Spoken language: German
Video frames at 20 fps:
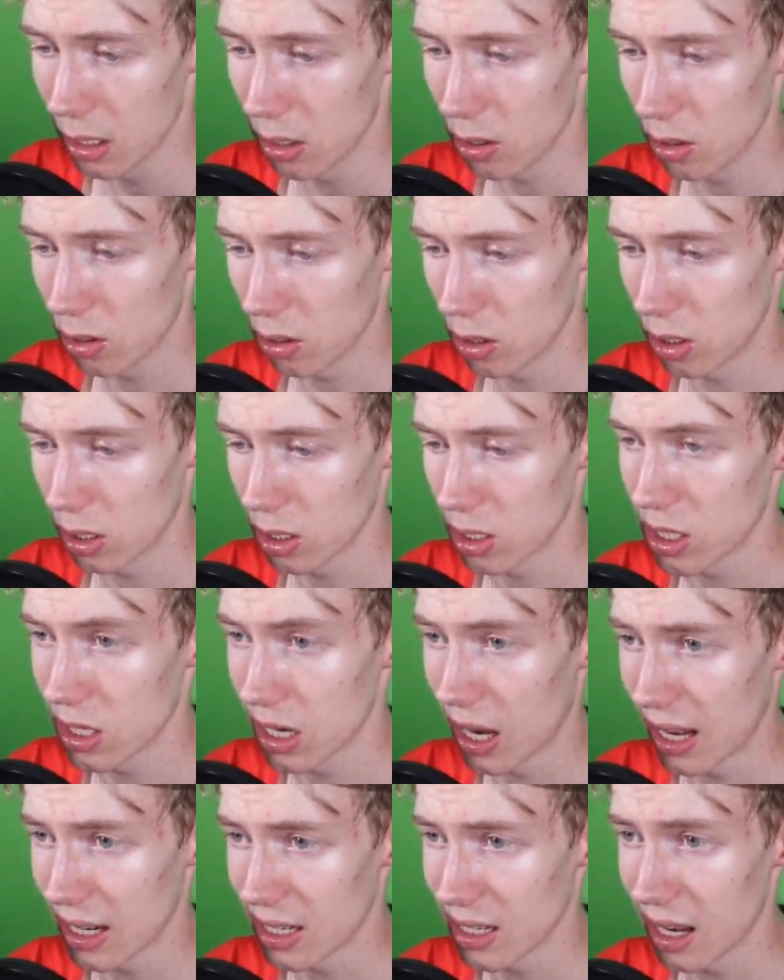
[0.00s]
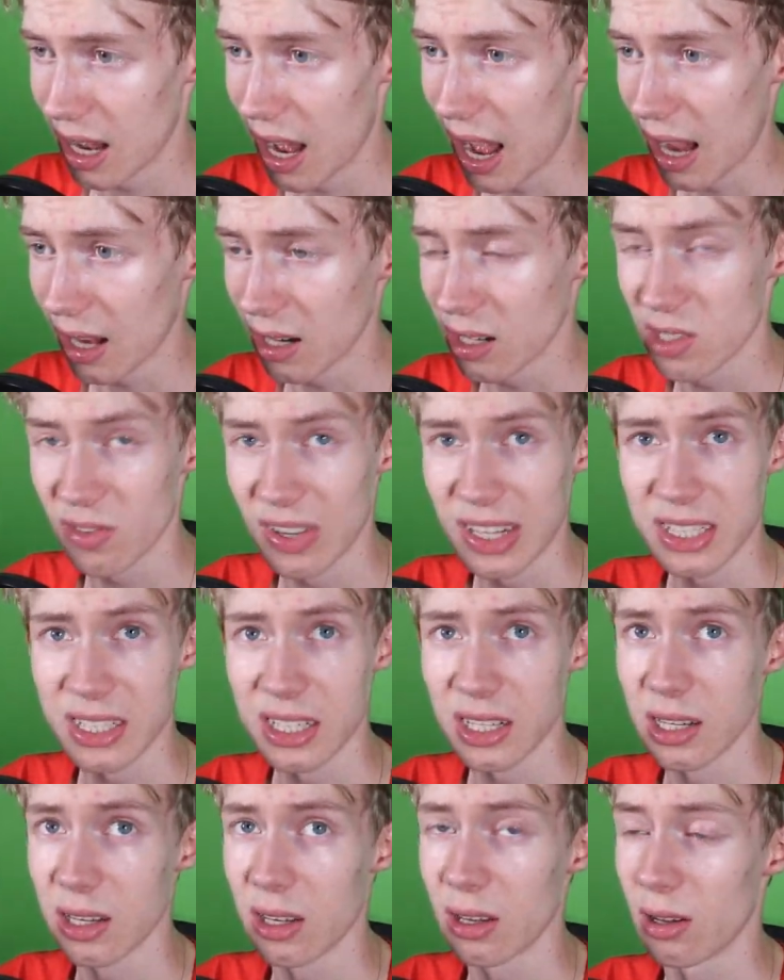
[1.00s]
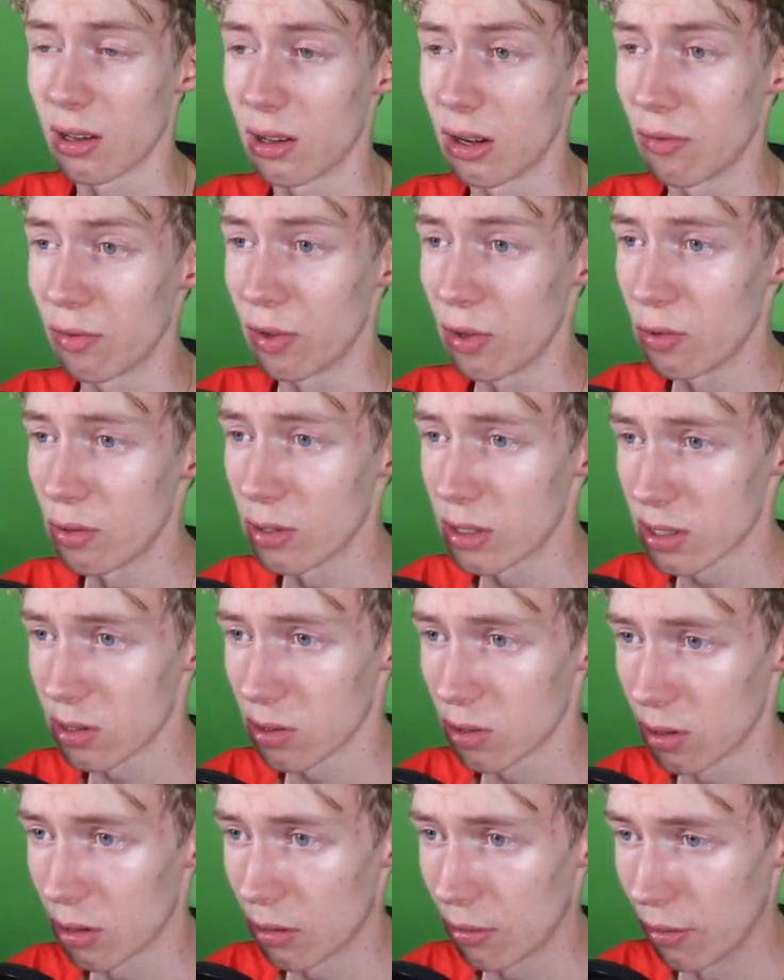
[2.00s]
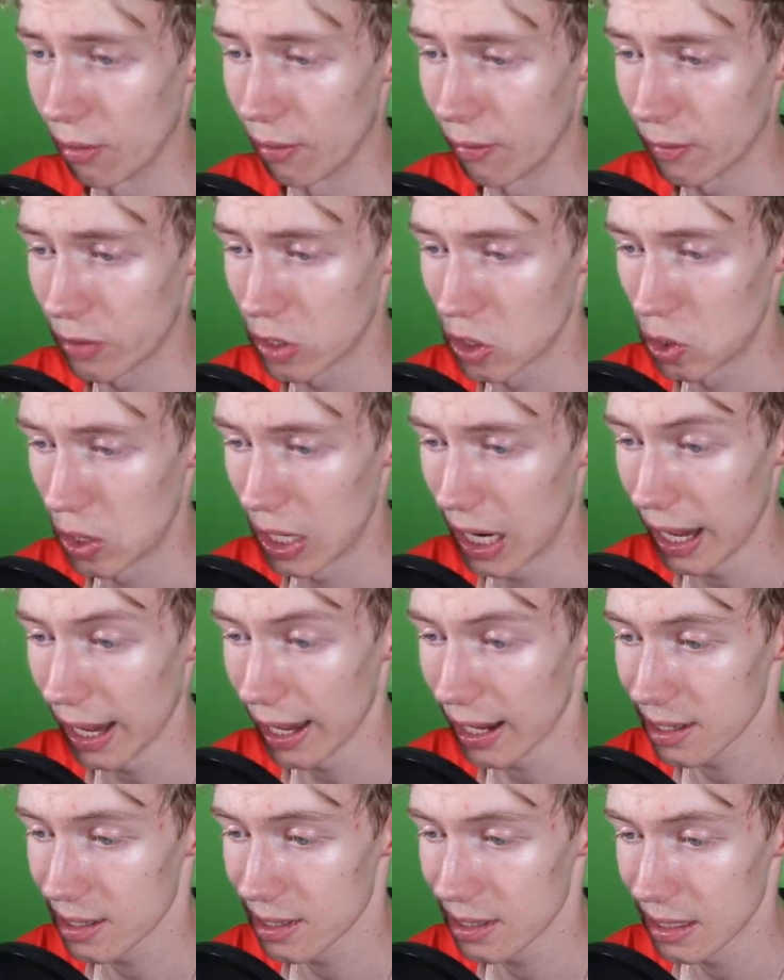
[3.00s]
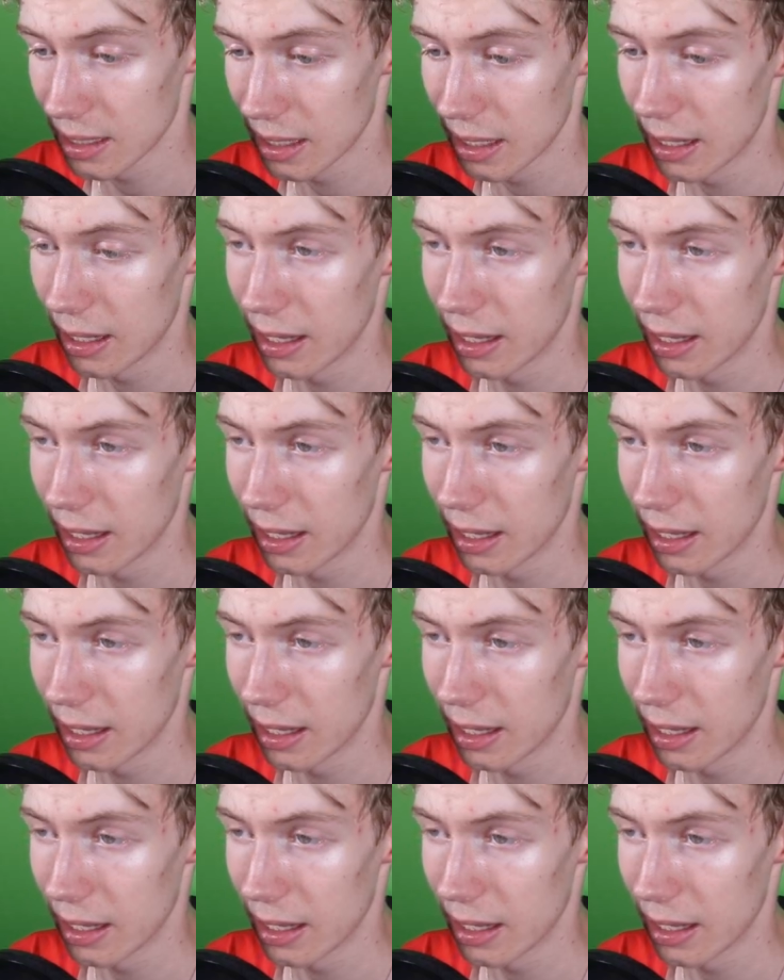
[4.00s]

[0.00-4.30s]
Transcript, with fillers: Und die hatte 28 Views und 15 Likes.